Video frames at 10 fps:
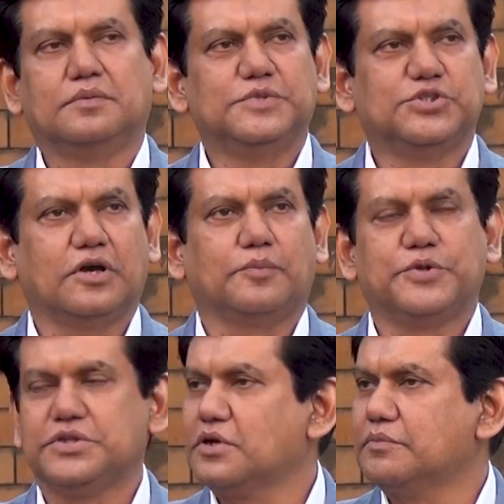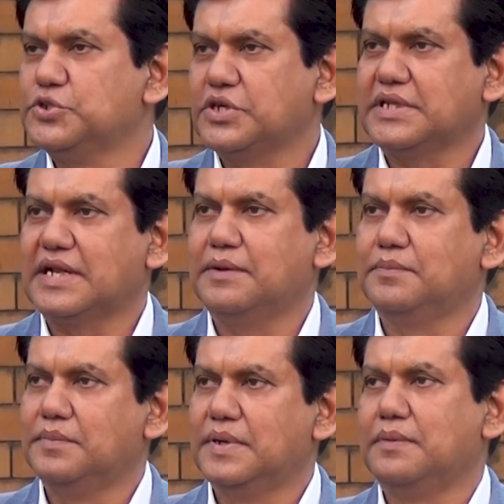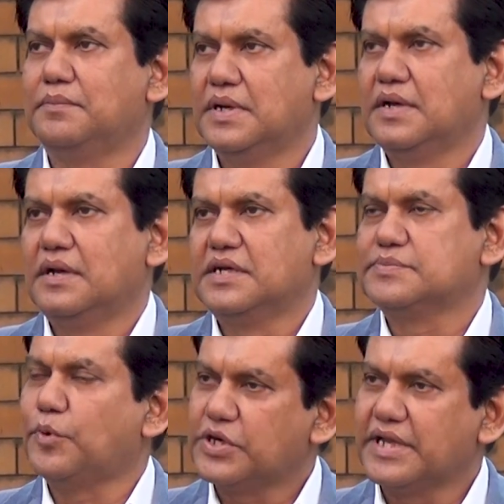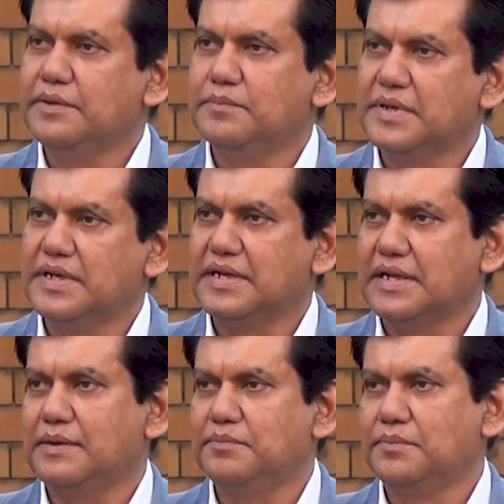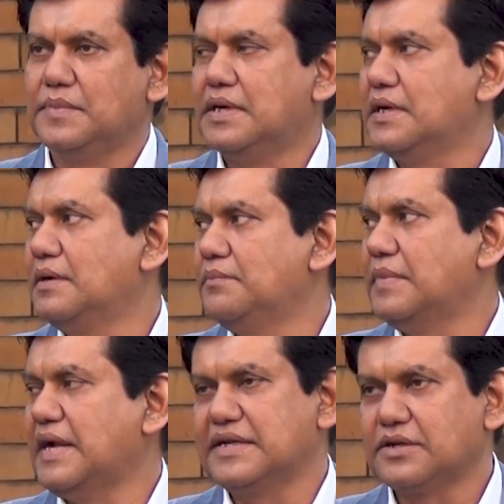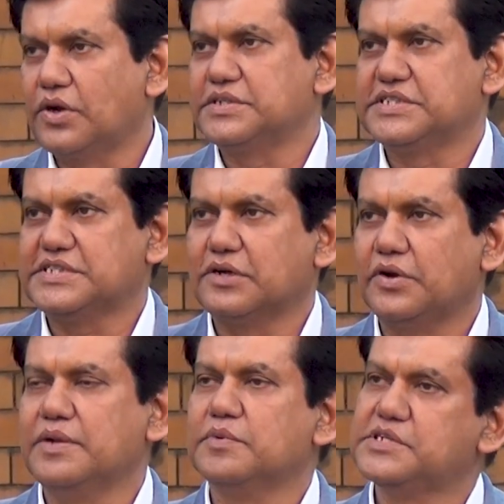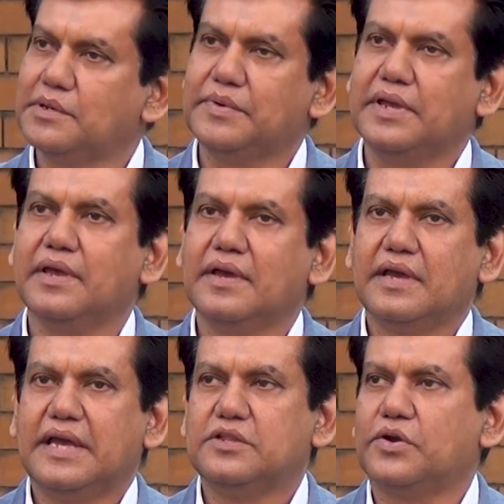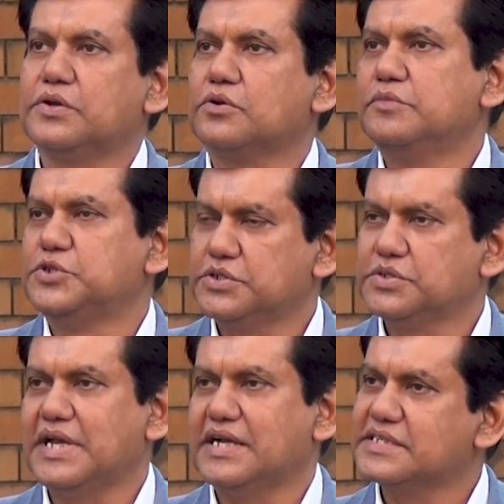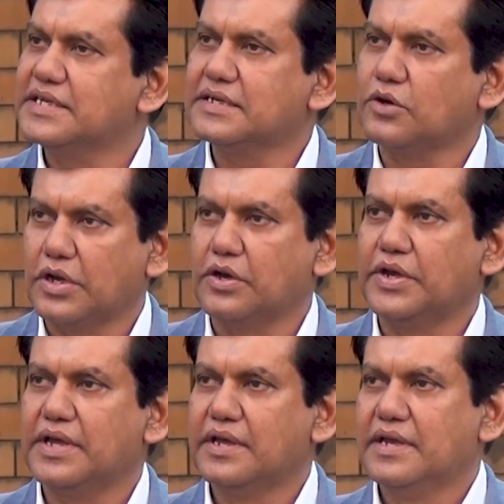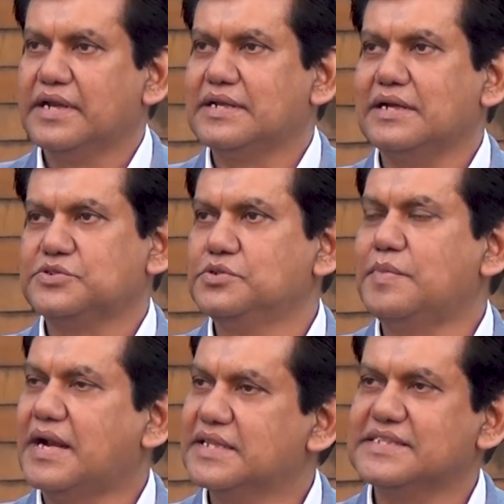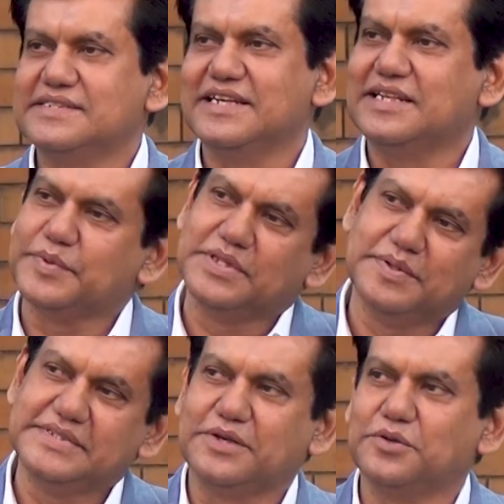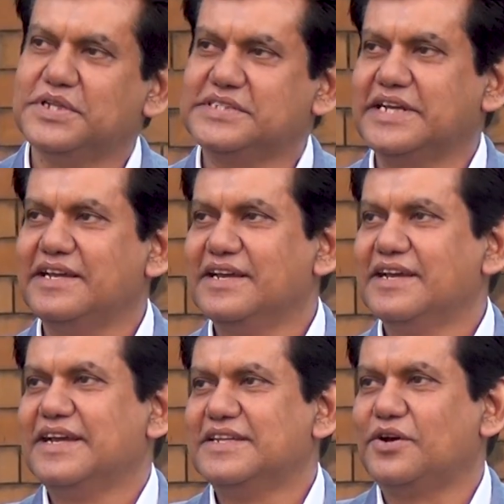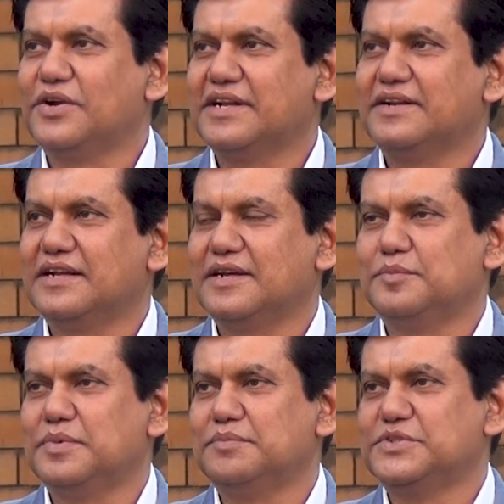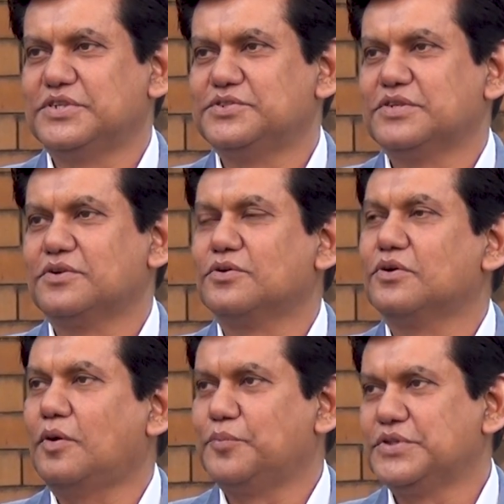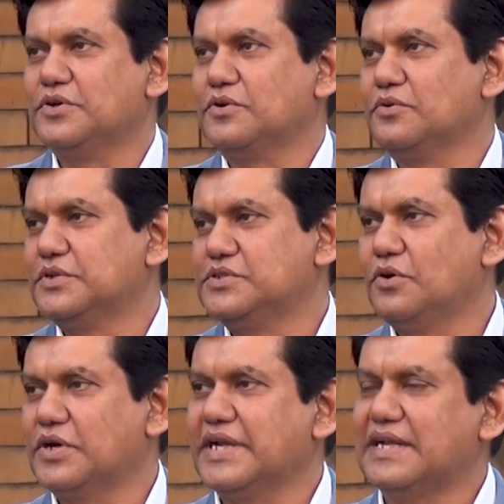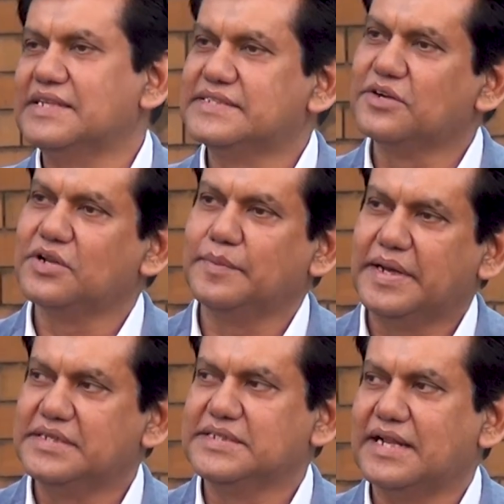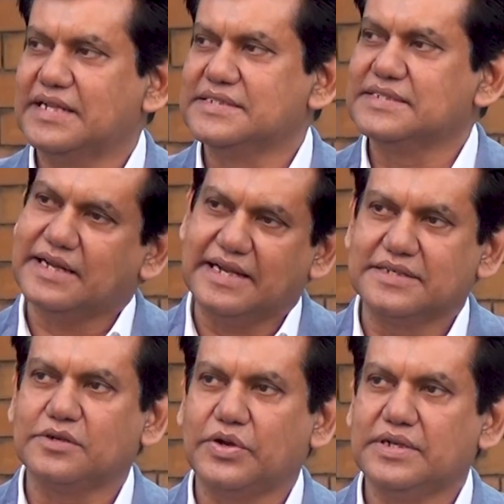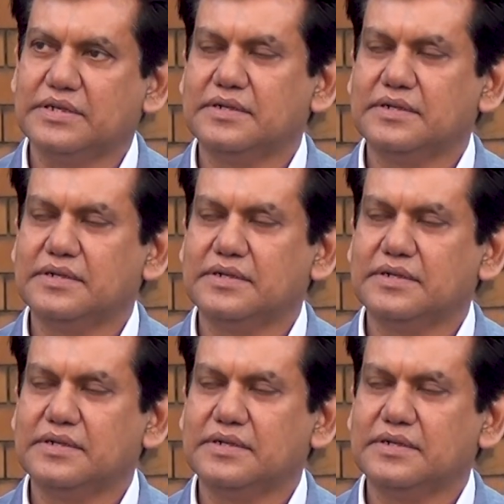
বিষয় অপ্রীতিকর বিষয় তারা স্পটে এরা অ্যাটেন্ড করার চেষ্টা করেন এবং সেভাবেই এই ধরনের কোনো বিষয় যদি আসে এটা করা হয় এটা শুধু বাংলাদেশ না এটা পৃথিবীর যে কোনো দেশেই এই ধরনের বিষয় যদি কোনো অপ্রীতিকর কোনো কিছু ঘটে এটা আইনশৃঙ্খলা বাহিনী যারা আছেন তারা অ্যাটেন্ড করেন